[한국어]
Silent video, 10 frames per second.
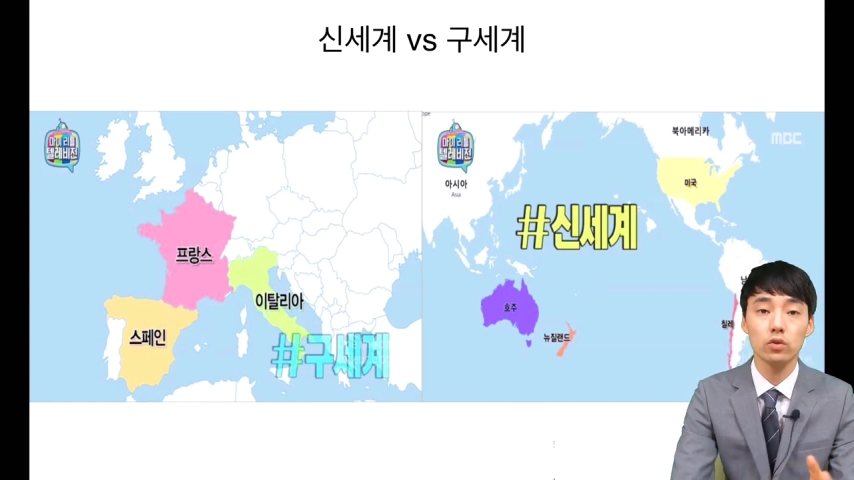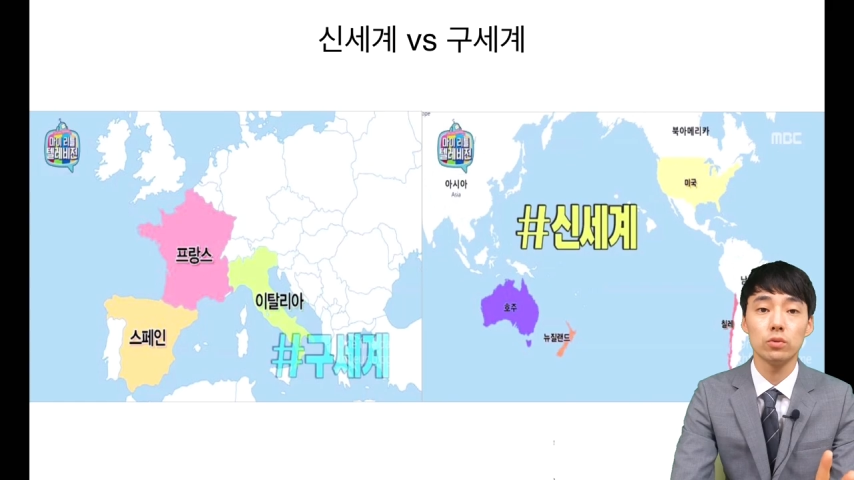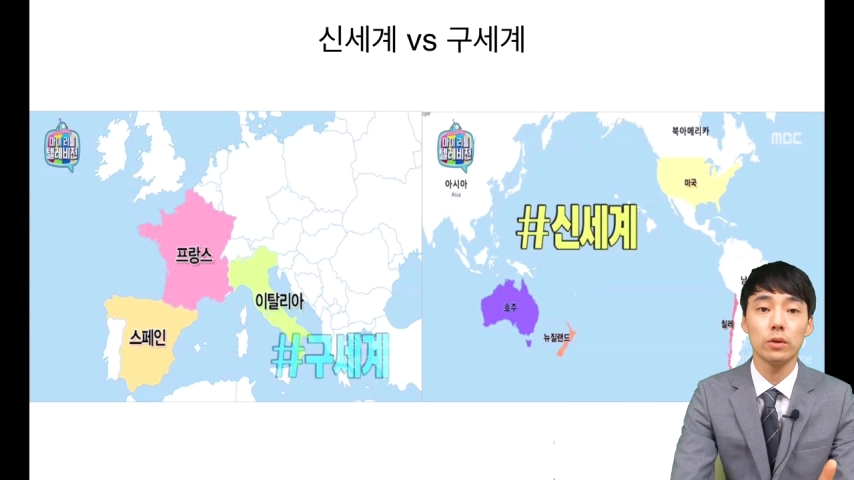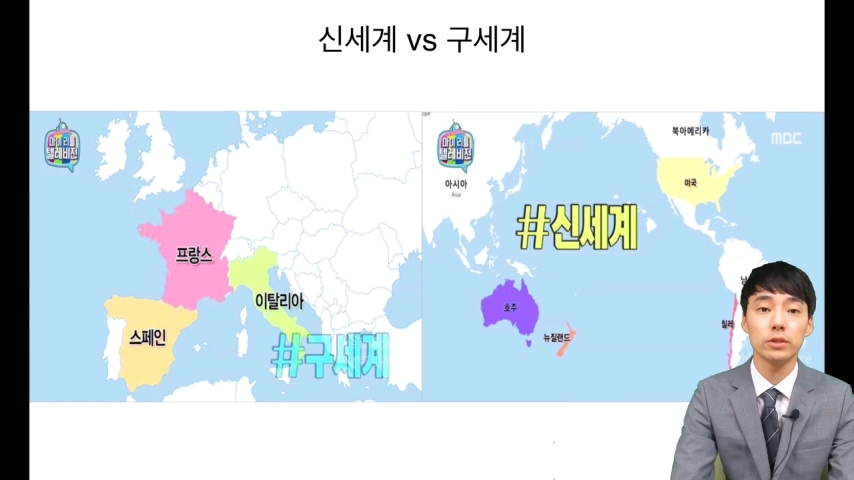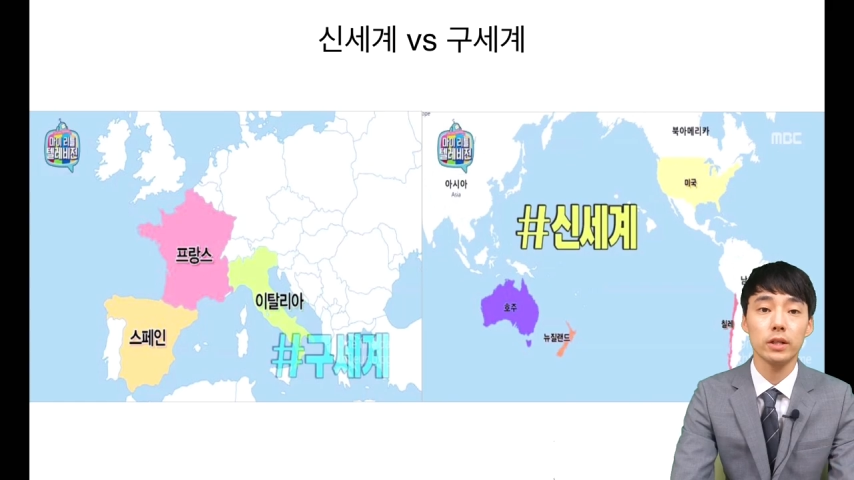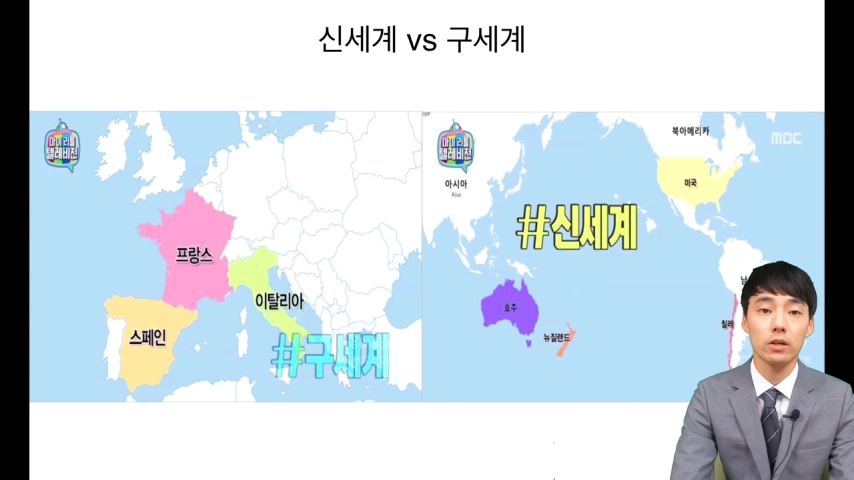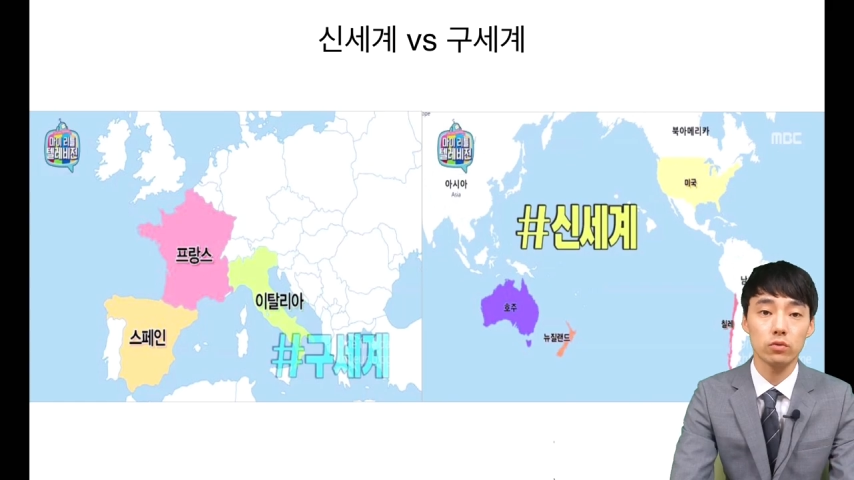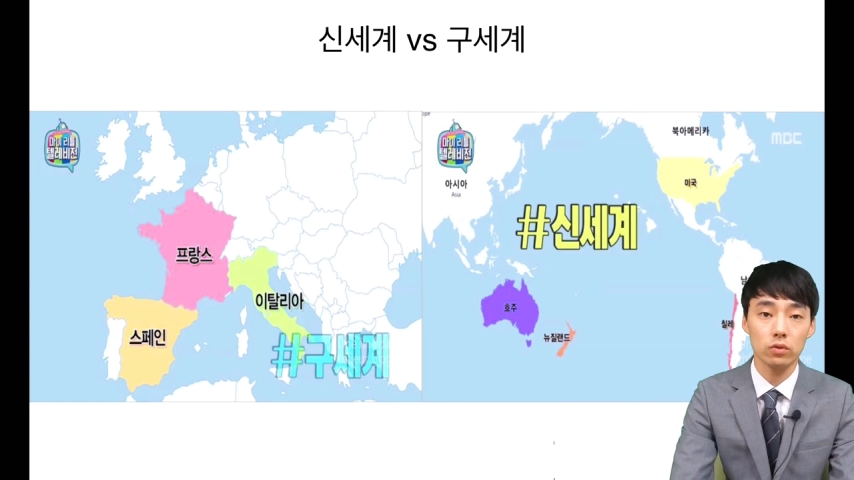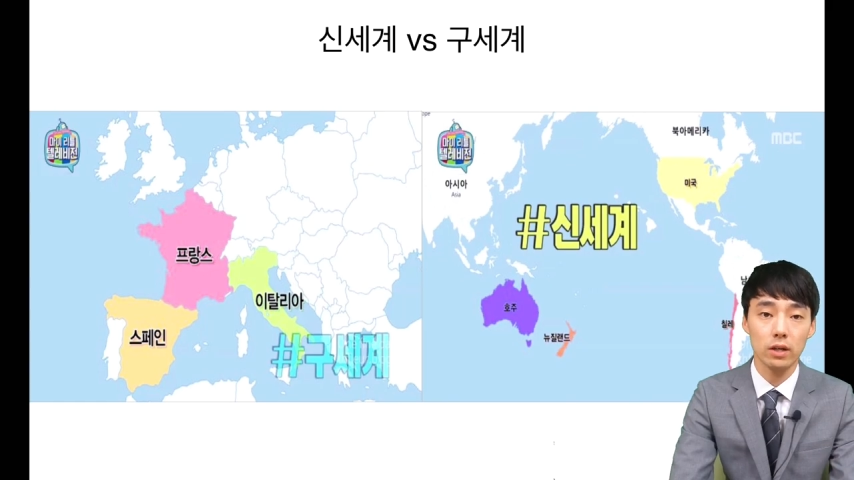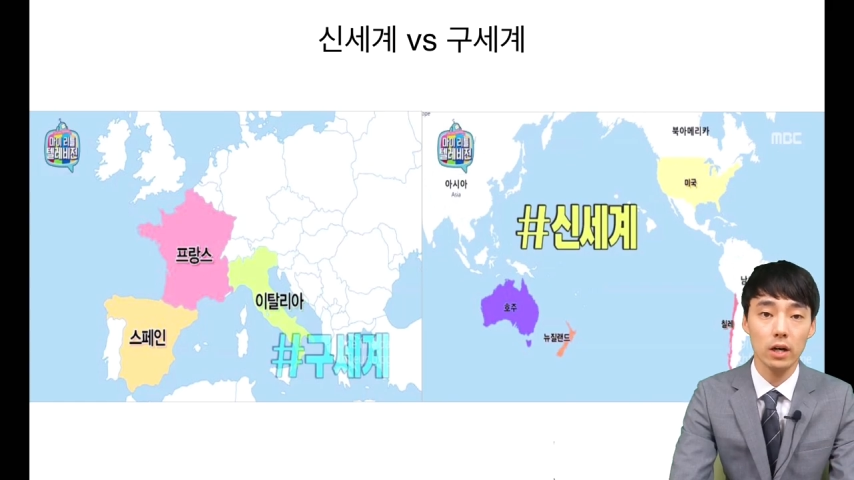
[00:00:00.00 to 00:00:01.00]
두 번째가
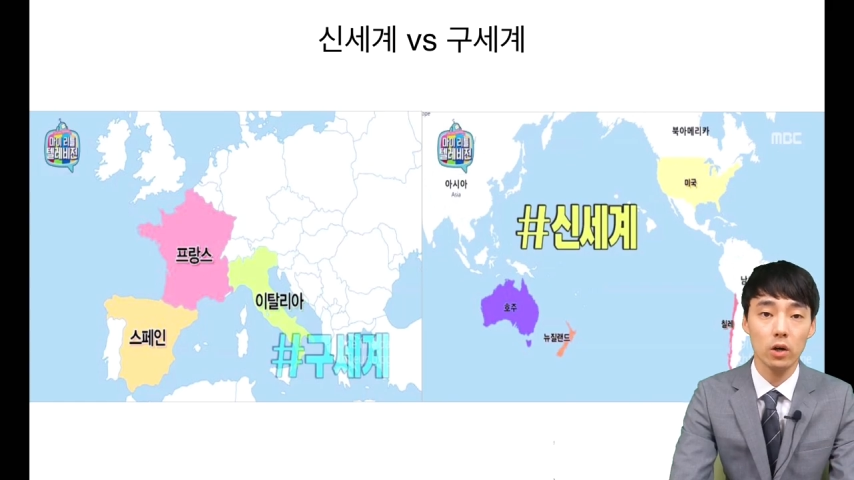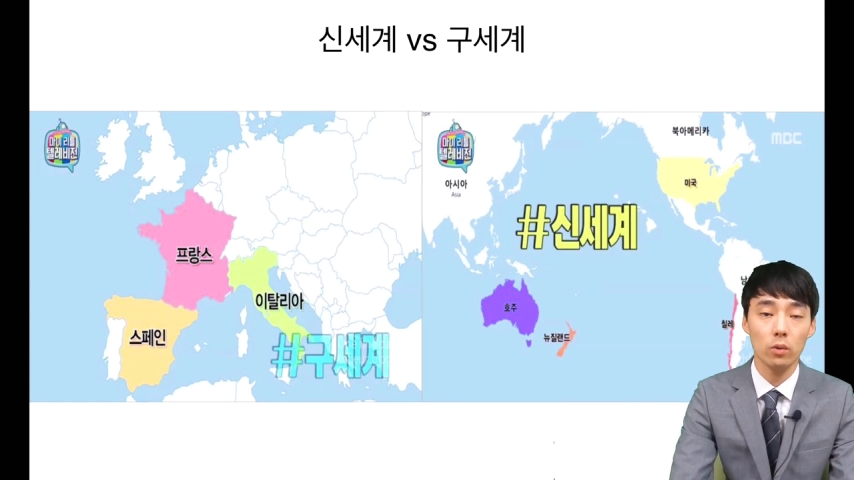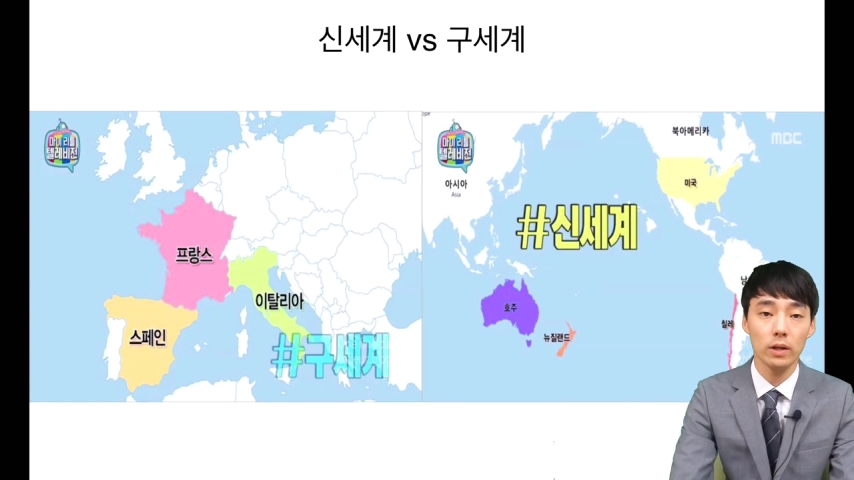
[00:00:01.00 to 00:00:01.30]
국가라고